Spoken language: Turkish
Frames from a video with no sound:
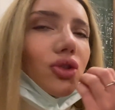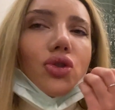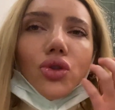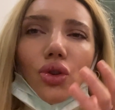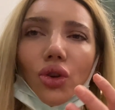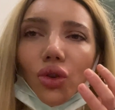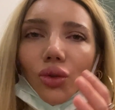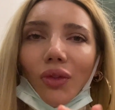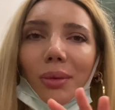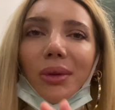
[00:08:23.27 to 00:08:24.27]
Çürük
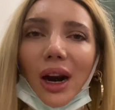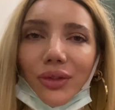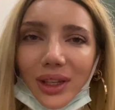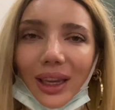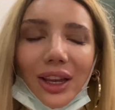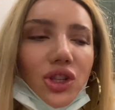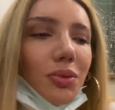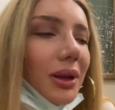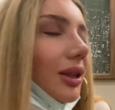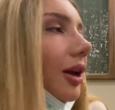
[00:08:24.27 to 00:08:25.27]
ve bir hafta
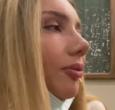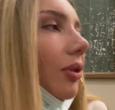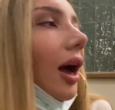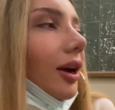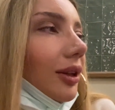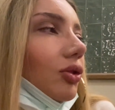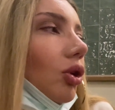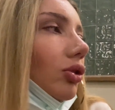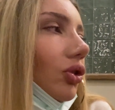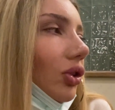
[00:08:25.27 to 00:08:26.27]
geçmedi. Aynen
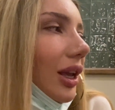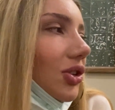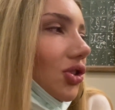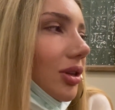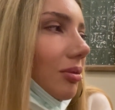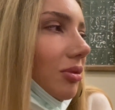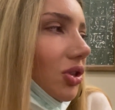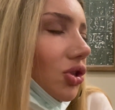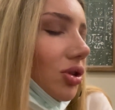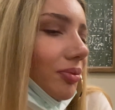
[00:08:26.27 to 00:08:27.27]
dolguyu değiştirmiş.
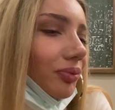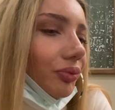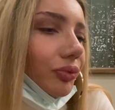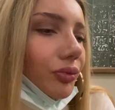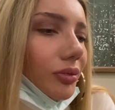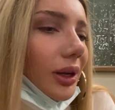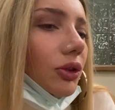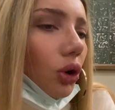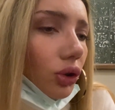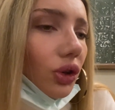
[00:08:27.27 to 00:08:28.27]

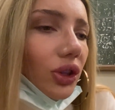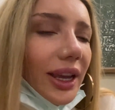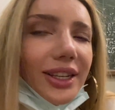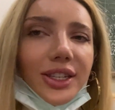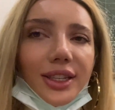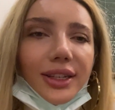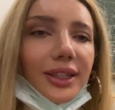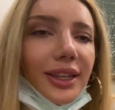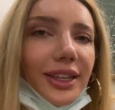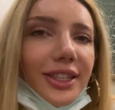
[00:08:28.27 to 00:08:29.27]
Dolguyu
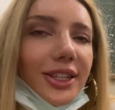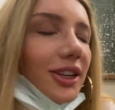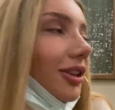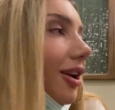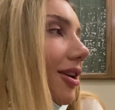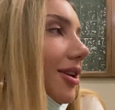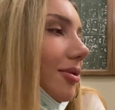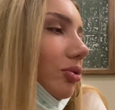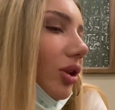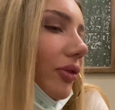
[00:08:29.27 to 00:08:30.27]
değiştirdiği için
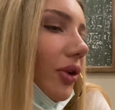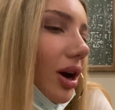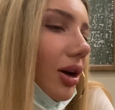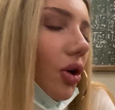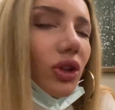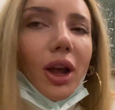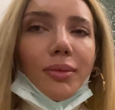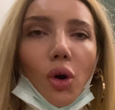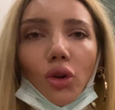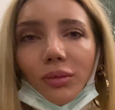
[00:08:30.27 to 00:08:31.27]
bu defa ödem
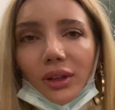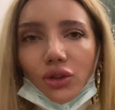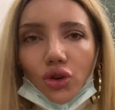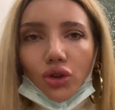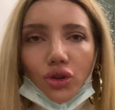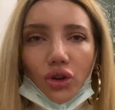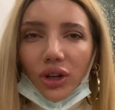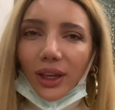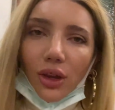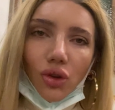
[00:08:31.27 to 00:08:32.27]
olmadı çok
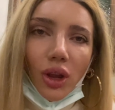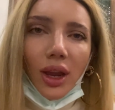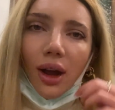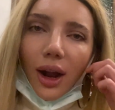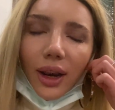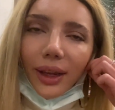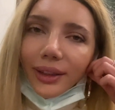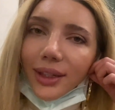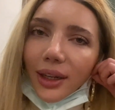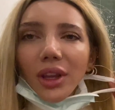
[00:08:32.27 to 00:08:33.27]
şükür. iki güne
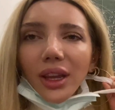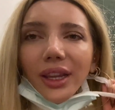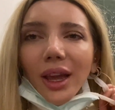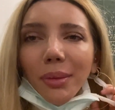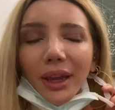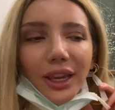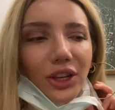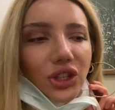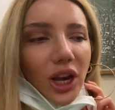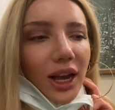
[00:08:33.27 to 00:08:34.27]
hallettik. Yemek
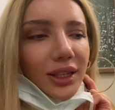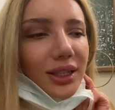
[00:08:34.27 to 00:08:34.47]
yiyeceğiz.